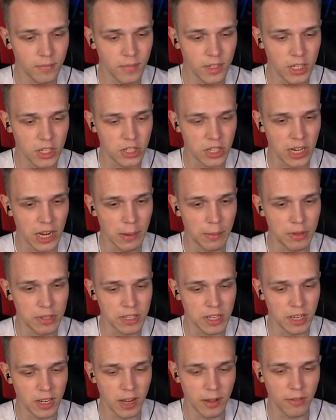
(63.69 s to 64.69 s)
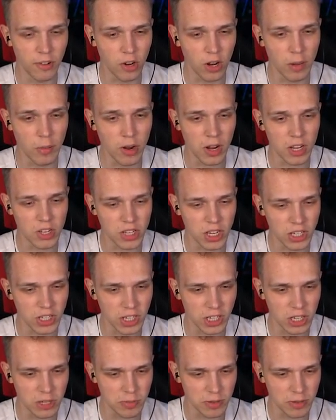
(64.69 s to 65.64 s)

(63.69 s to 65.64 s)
Nie strzelaj, bo zginę. W ogóle mogę żarcie jakieś,